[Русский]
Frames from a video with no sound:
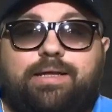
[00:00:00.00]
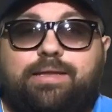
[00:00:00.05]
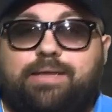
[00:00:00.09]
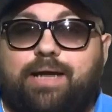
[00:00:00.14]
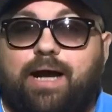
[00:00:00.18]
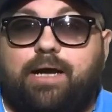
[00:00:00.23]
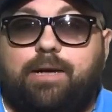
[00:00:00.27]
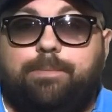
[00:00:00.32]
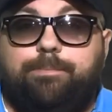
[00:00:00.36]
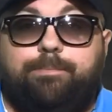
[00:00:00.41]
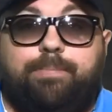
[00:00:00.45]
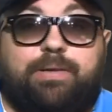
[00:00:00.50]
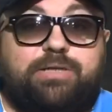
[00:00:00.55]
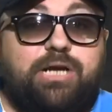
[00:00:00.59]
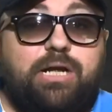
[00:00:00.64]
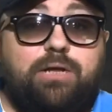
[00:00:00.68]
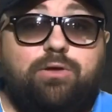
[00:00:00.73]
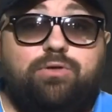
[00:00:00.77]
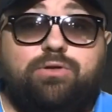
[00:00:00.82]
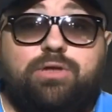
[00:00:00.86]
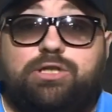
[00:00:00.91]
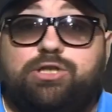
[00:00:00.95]
Итак,
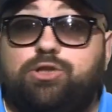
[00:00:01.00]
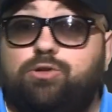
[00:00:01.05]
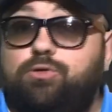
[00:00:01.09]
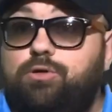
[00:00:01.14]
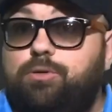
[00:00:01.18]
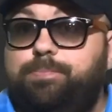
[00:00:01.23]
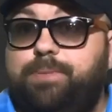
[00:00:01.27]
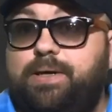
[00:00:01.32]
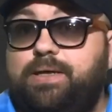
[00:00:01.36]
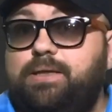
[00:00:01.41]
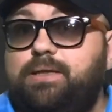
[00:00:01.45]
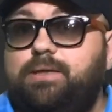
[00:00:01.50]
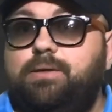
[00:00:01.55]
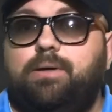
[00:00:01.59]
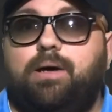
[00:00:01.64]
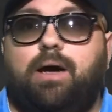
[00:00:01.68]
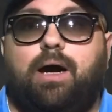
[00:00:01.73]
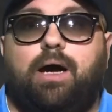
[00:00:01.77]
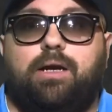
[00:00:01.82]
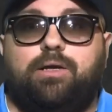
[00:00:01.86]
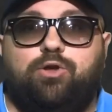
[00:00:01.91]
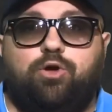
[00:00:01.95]
пожалуй, начну с песни
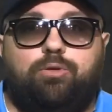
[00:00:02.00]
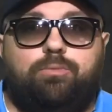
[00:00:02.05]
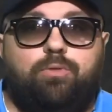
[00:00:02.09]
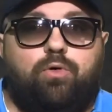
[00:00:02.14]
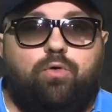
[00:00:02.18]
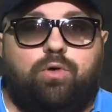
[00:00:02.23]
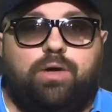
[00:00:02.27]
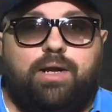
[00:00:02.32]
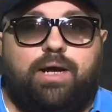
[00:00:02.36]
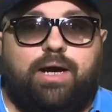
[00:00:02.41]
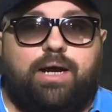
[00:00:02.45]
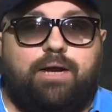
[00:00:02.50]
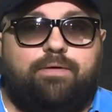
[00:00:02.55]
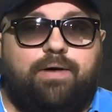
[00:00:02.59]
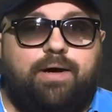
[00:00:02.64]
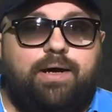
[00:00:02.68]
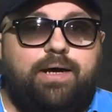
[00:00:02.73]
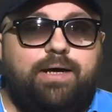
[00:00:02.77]
Артема Углярова.